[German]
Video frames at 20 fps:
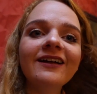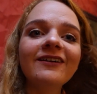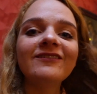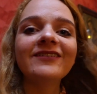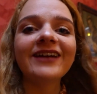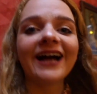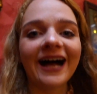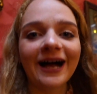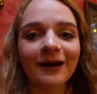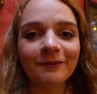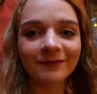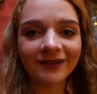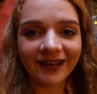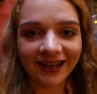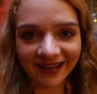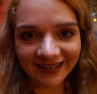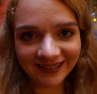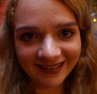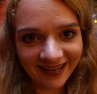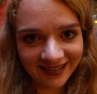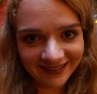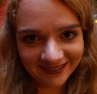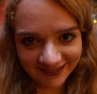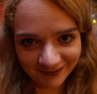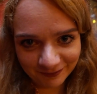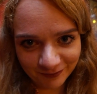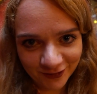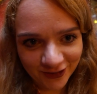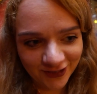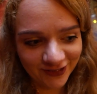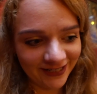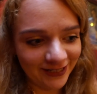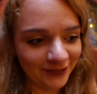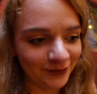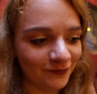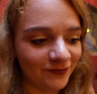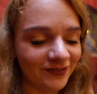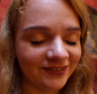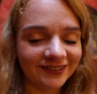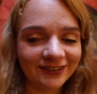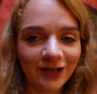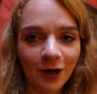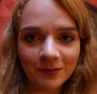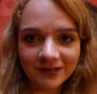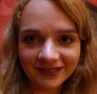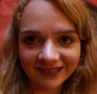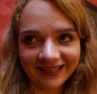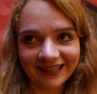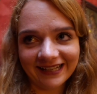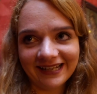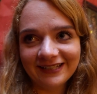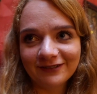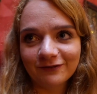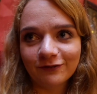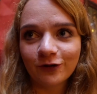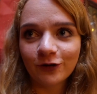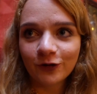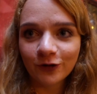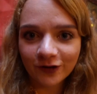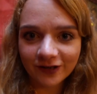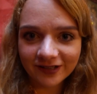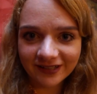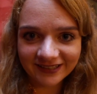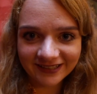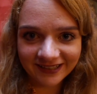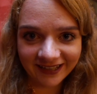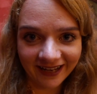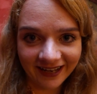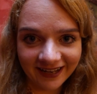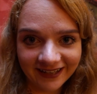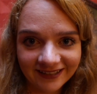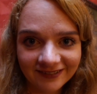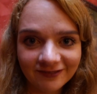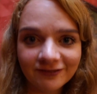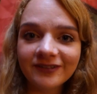Wir haben gerade Essen bestellt und wir sind, glaube ich, relativ glücklich gerade.